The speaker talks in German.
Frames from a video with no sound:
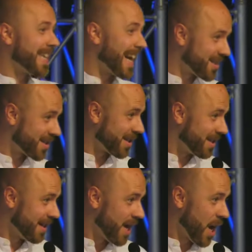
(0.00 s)

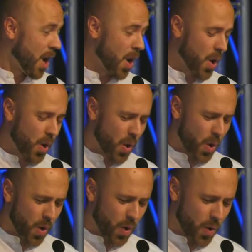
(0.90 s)
Ganze
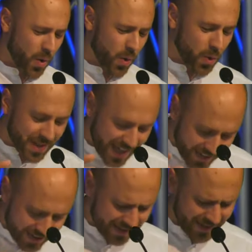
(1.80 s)
und
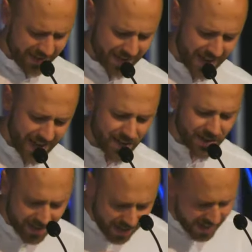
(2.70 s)
dann ins
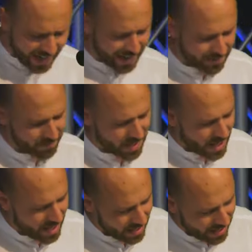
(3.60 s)
Detail gehen
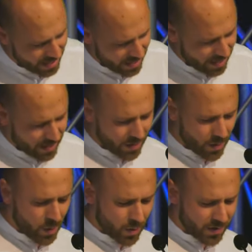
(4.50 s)

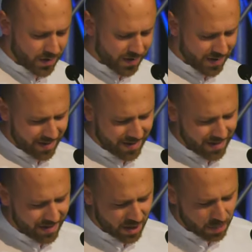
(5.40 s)
und
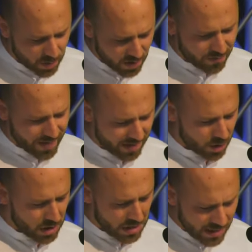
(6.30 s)
das Puzzle
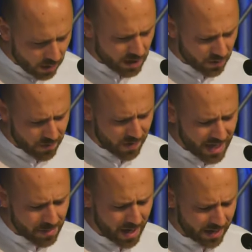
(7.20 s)
fertigstellen. Genau das wollen wir
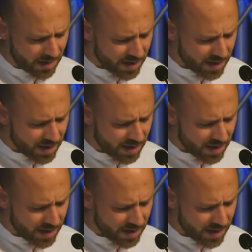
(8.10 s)
hier machen.